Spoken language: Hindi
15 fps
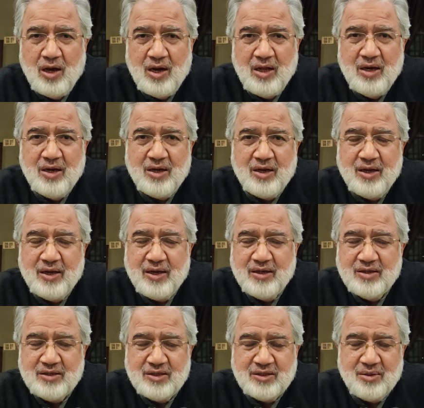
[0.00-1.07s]
अल्लाह ना करे अगर
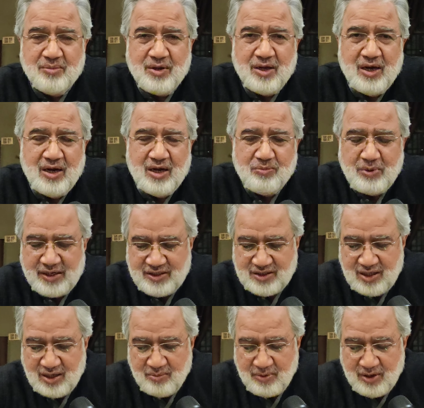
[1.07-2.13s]
इस किस्म के हालात
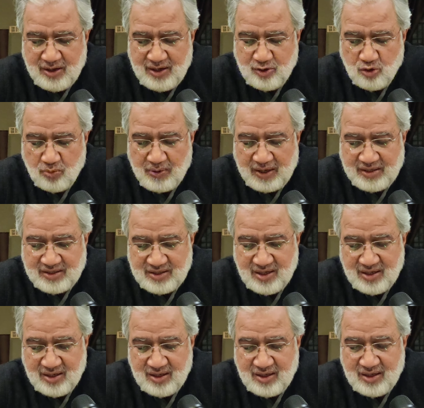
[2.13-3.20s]
पाकिस्तान में आए तो
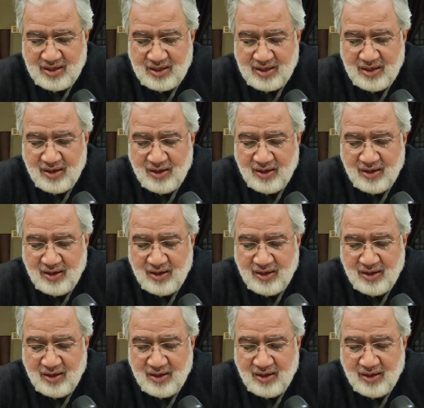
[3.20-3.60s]
पाकिस्तान की